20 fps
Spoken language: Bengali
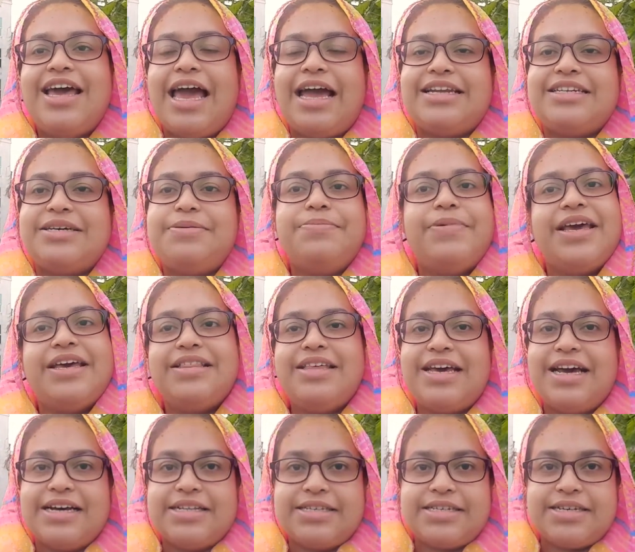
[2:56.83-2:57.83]
একটা মেহেদি
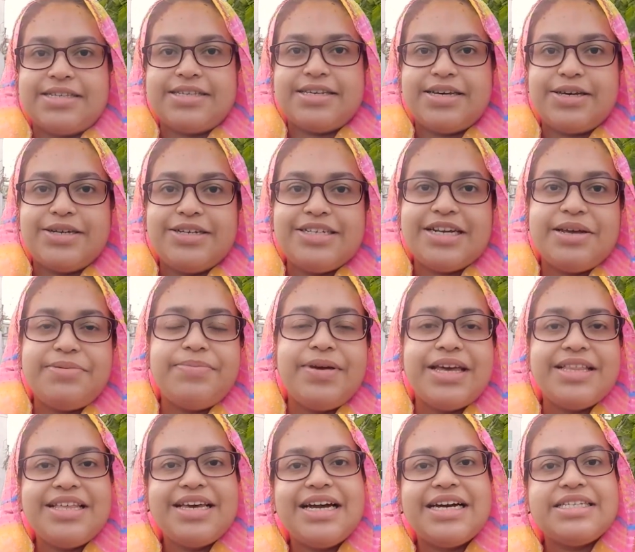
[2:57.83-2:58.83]
গাছ আছে সেই
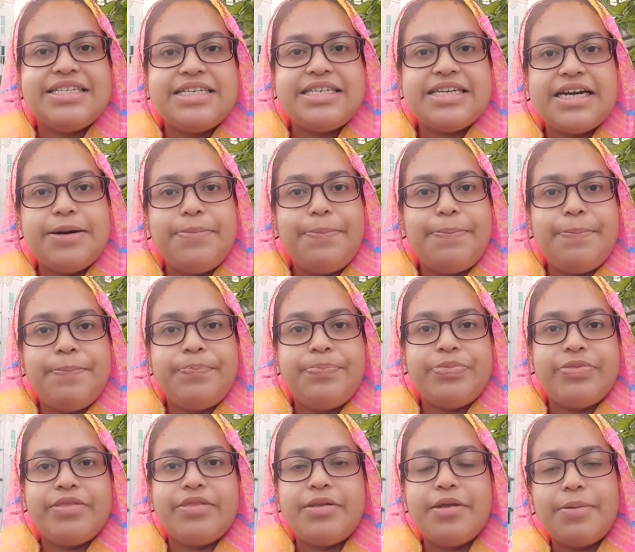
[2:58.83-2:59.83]
মেহেদি গাছটার
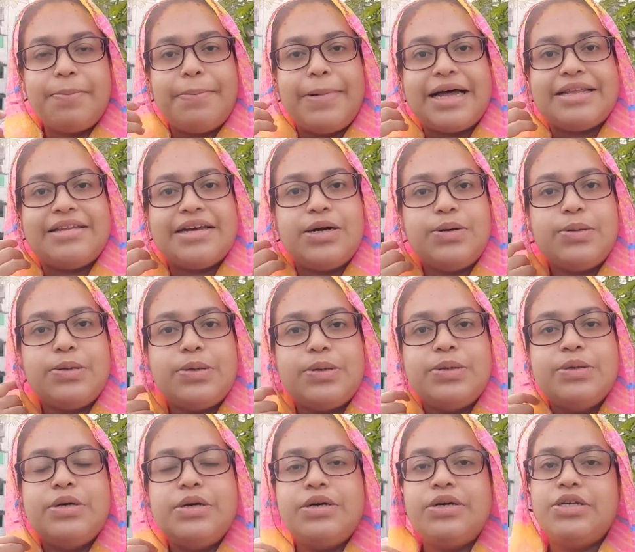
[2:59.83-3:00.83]
পাতাগুলো
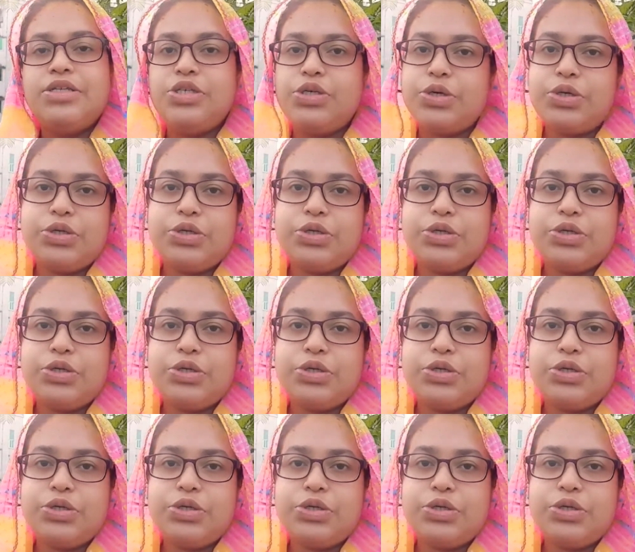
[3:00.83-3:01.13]
ছোট